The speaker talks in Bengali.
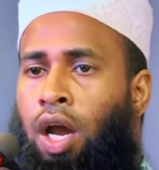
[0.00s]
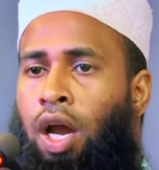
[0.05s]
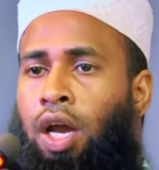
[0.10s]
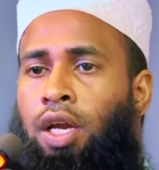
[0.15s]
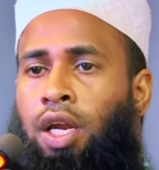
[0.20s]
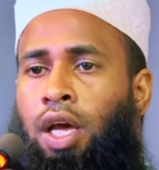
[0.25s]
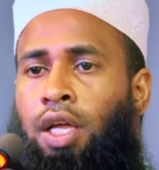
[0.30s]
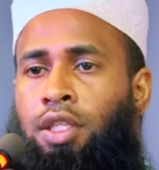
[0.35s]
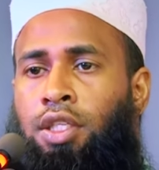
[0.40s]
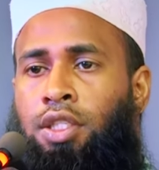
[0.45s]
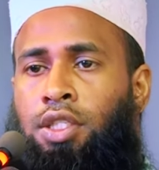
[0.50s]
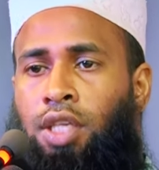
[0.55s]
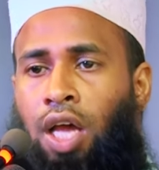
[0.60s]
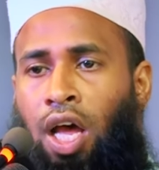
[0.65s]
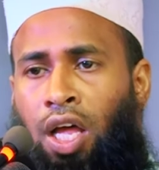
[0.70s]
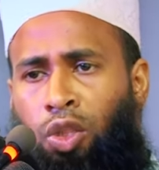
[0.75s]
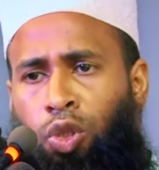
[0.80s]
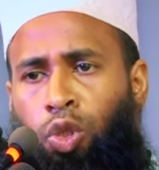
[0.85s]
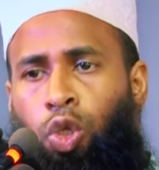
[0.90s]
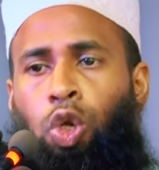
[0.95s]
আয়লা আদিস
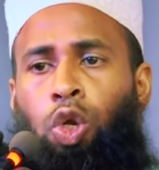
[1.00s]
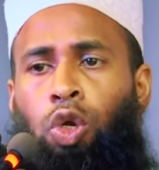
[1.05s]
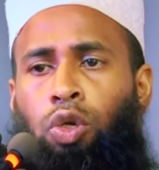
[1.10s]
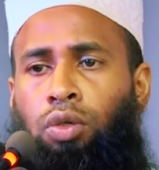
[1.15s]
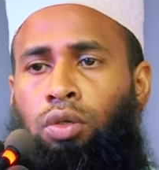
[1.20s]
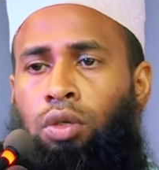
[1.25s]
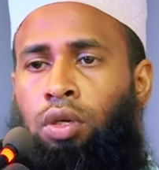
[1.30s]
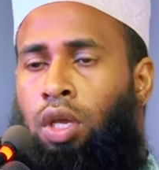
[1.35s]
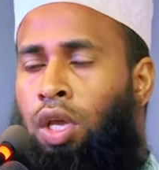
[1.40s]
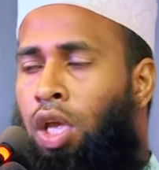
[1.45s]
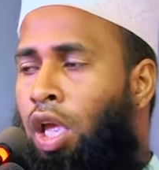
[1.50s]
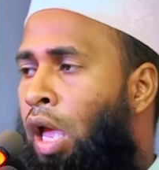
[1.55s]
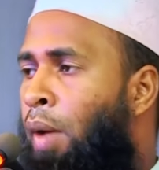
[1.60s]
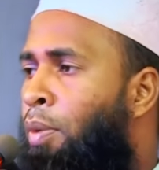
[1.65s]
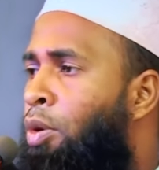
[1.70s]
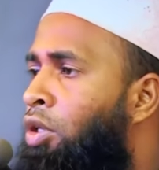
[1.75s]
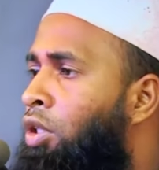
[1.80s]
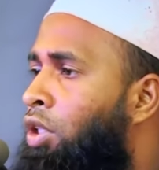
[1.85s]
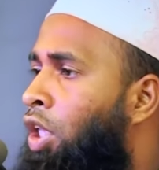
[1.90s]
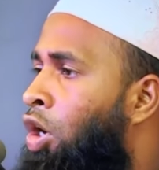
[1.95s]
আন্দোলন
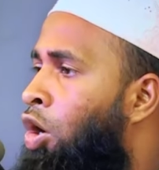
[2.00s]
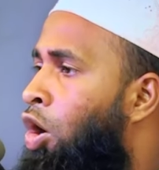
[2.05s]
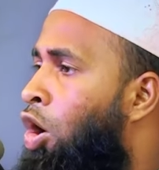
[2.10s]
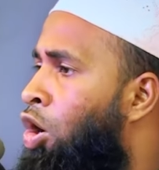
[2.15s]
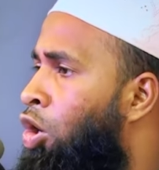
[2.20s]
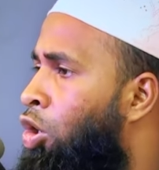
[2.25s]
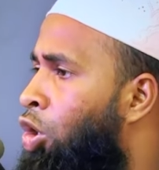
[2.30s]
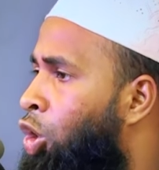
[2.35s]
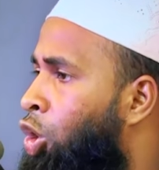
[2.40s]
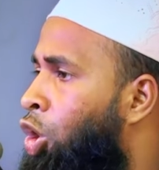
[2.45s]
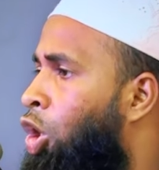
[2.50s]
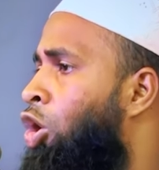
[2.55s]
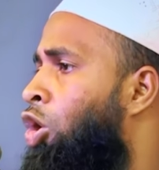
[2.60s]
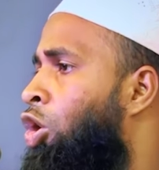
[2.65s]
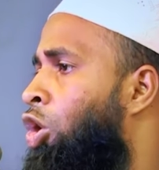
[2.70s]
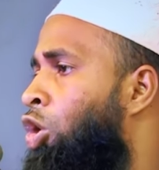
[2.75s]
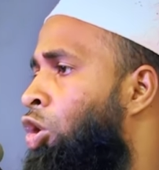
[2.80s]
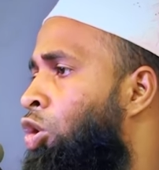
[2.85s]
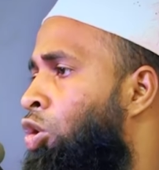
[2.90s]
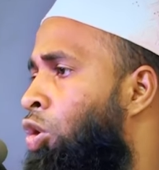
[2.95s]
এবং তার অঙ্গ
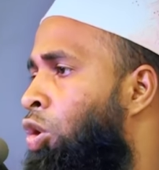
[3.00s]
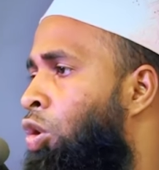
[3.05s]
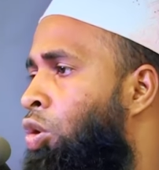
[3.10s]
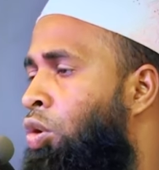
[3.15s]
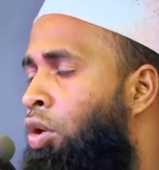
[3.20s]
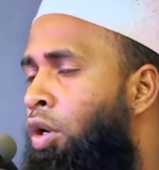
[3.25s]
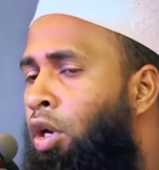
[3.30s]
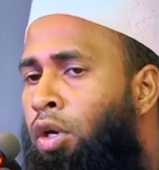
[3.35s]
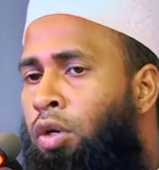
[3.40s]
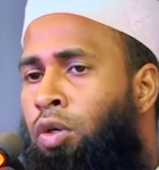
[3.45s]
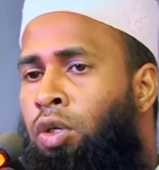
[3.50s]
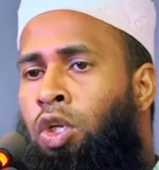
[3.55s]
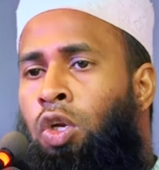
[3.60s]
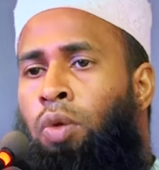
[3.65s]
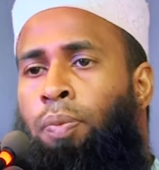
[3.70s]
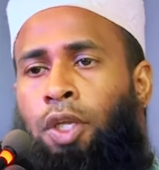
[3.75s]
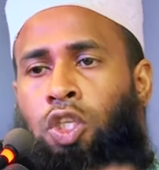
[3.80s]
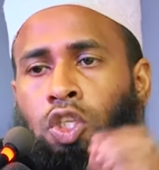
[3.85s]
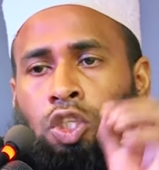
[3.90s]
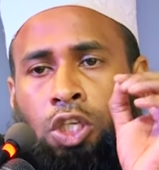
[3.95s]
সংগঠনগুলো
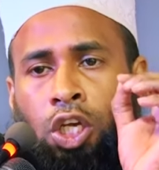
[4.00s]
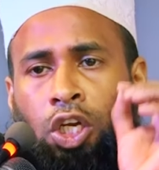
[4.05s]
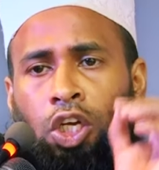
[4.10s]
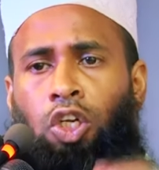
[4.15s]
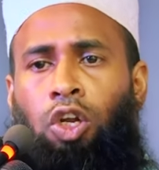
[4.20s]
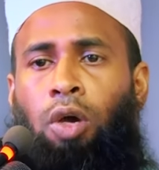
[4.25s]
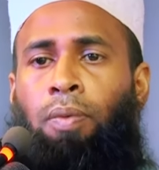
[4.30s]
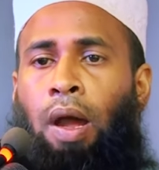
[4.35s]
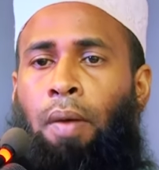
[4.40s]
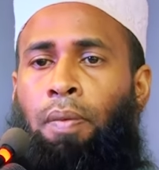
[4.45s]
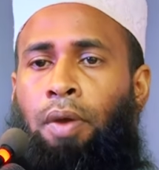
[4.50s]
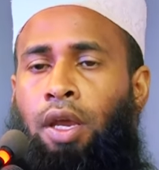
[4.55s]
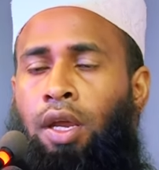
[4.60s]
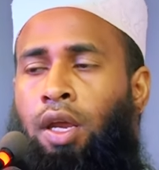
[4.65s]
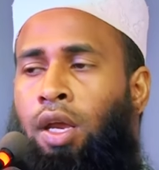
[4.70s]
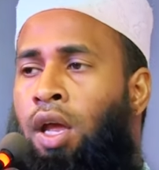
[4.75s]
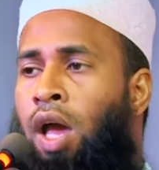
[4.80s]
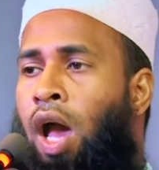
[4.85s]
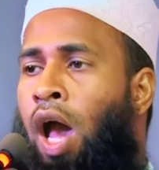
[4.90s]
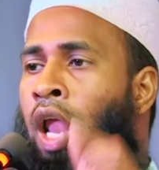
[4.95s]
নিরবিচ্ছিন্নভাবে
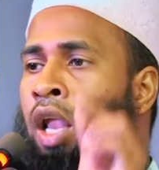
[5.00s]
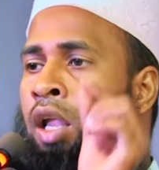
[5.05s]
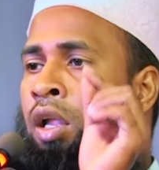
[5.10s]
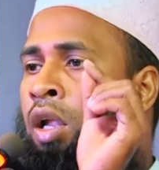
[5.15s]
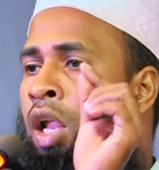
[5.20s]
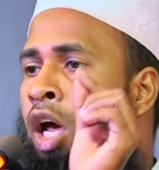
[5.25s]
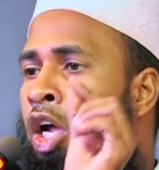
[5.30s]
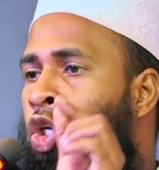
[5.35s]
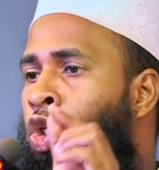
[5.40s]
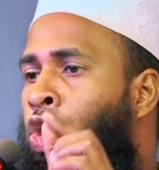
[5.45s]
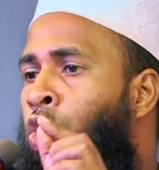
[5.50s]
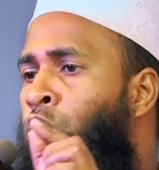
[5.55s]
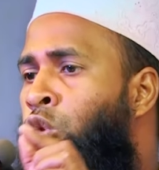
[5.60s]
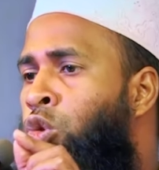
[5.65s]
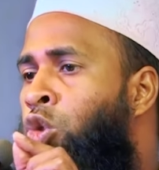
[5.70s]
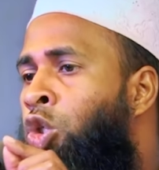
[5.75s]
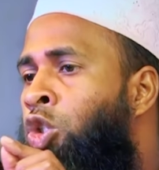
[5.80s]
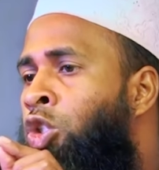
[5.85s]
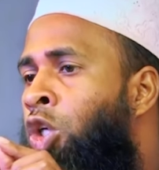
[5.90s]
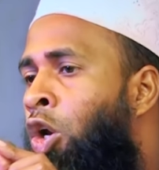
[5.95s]
আল্লাহর
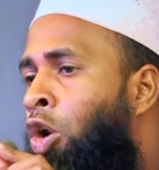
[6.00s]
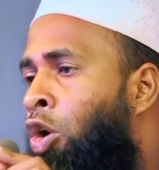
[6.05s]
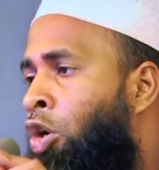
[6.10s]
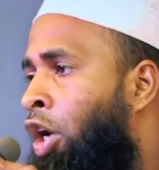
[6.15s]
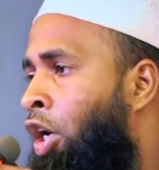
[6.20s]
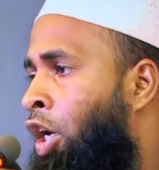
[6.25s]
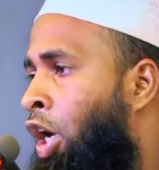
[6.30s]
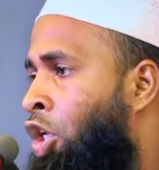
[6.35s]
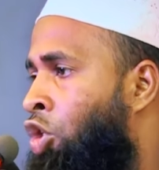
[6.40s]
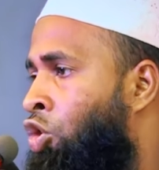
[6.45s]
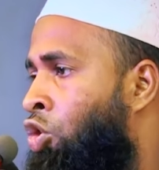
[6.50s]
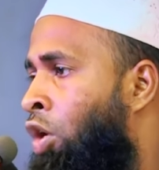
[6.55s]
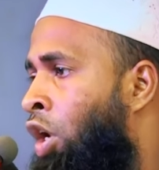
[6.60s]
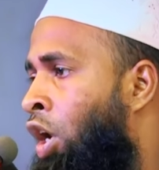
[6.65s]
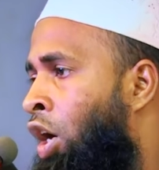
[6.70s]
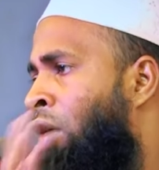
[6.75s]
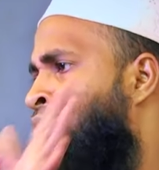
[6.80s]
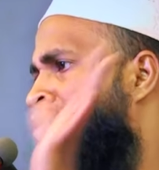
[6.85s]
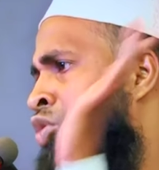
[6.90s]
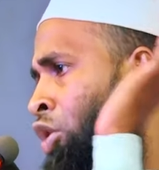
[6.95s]
সন্তুষ্টির লক্ষ্যে কাজ করে
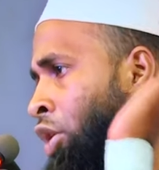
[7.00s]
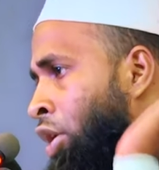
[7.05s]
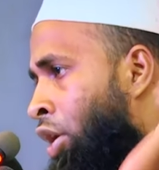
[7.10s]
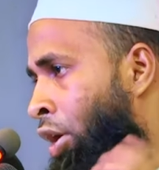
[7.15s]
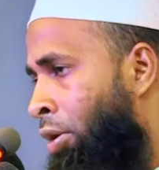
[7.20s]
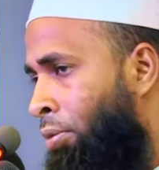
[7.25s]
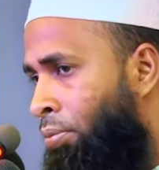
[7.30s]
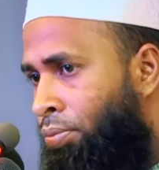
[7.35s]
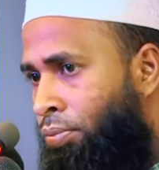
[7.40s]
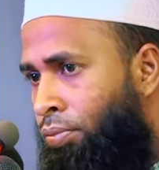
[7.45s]
আলহামদুলিল্লাহ